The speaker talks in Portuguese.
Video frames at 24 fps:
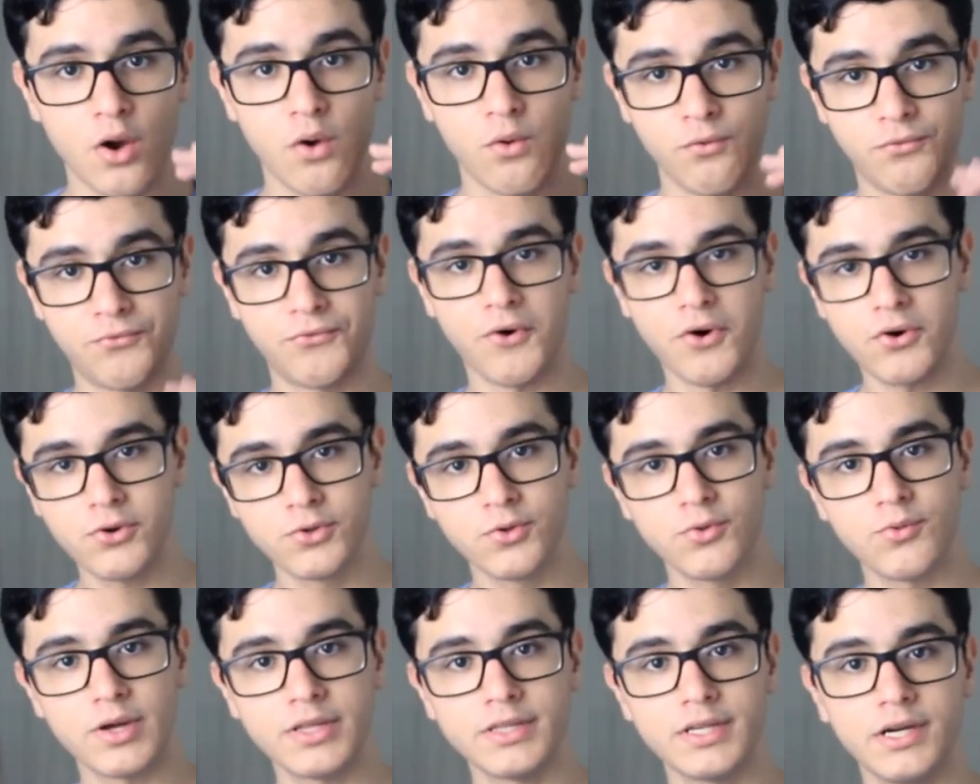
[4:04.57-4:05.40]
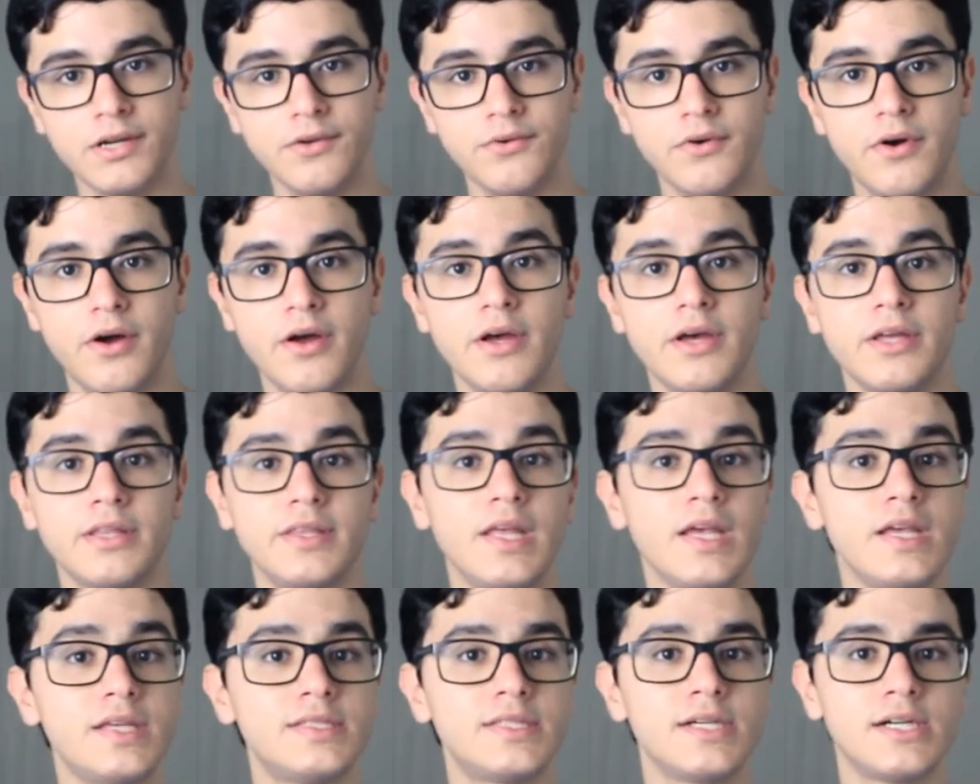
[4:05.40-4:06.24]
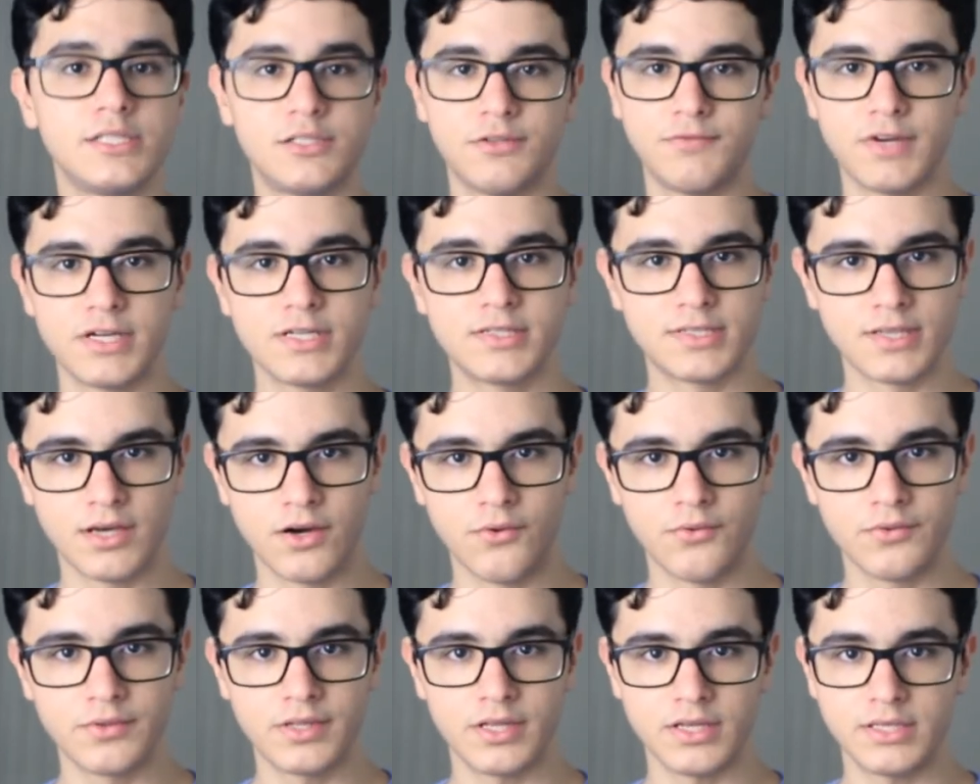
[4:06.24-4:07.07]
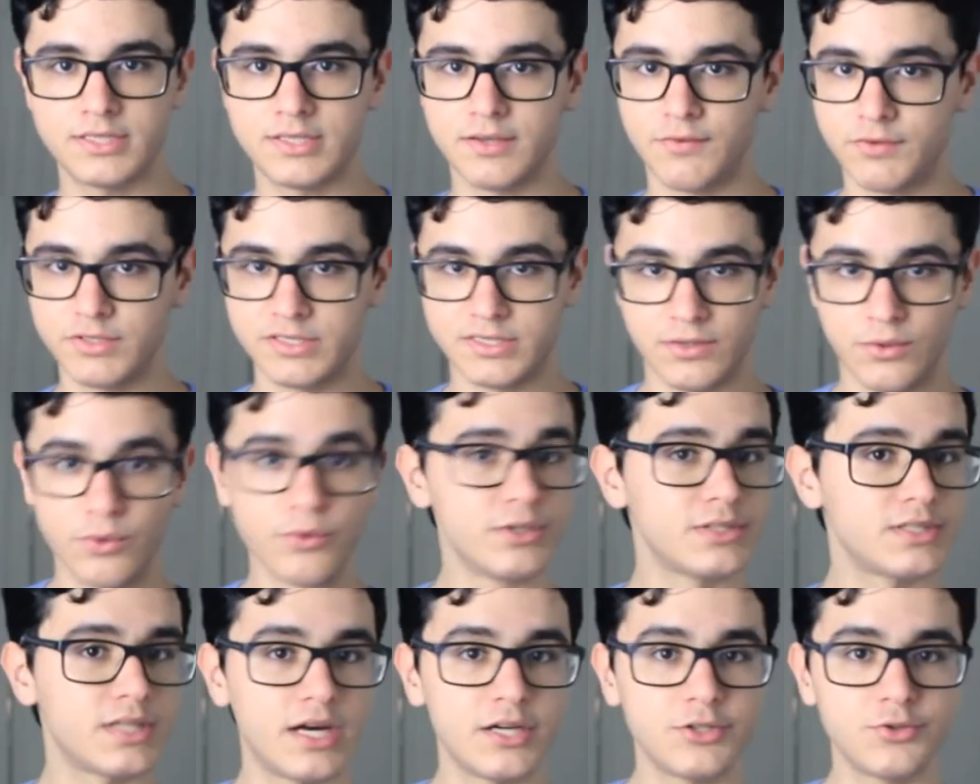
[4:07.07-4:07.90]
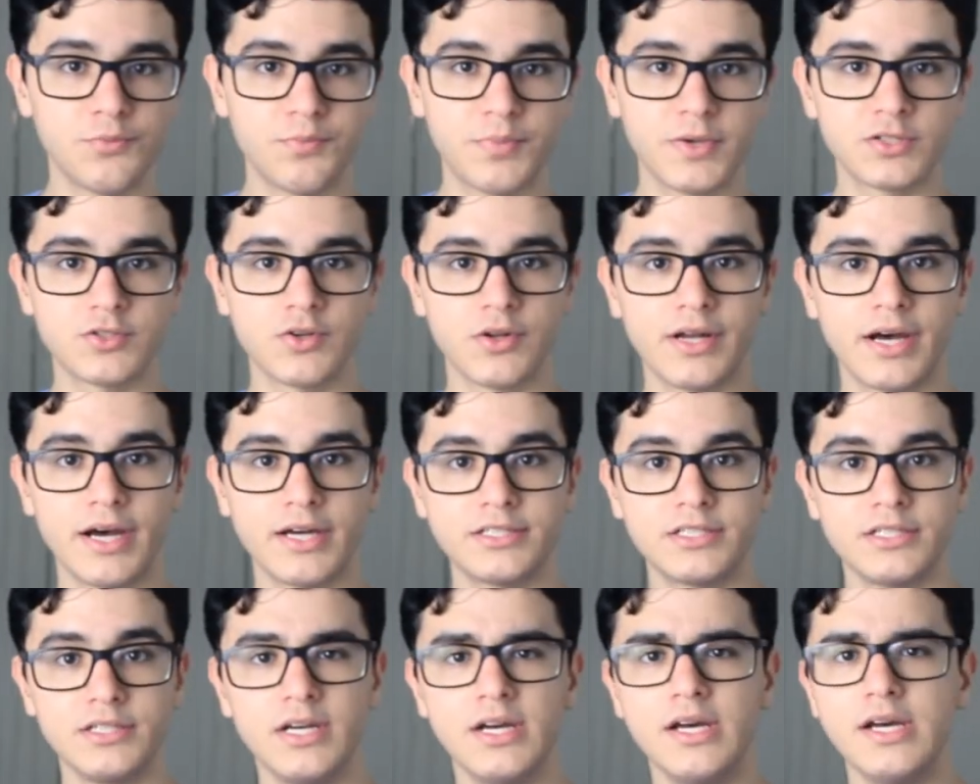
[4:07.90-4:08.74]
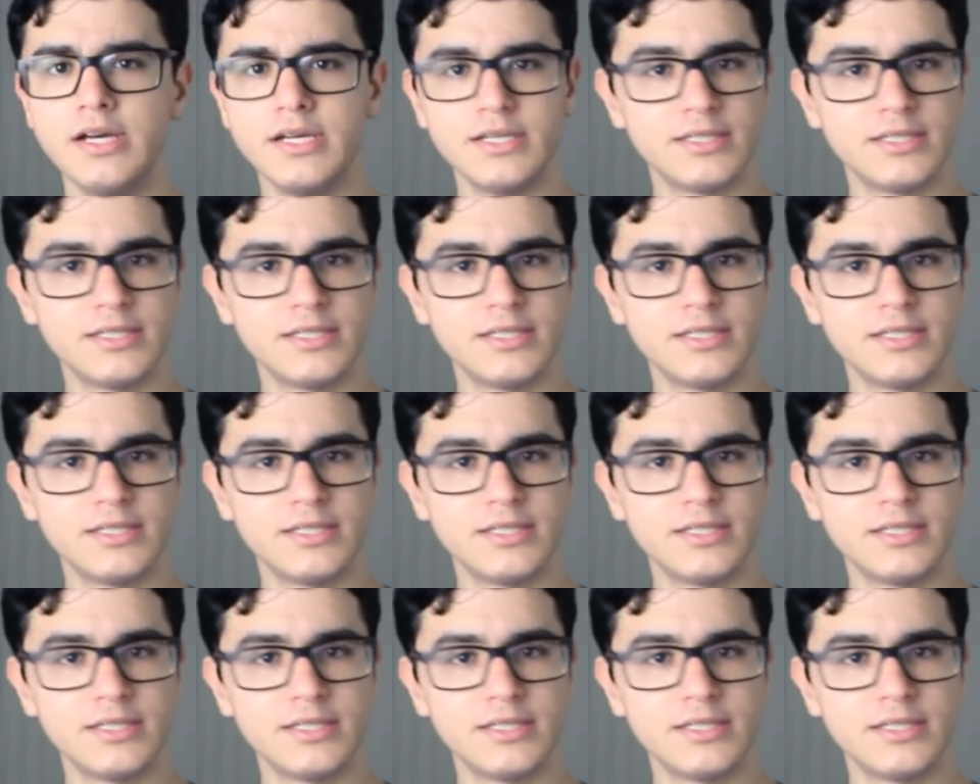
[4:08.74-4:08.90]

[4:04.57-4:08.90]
O foco do quadrinho tem que ser a diversão, tem que ser você gostar de um personagem,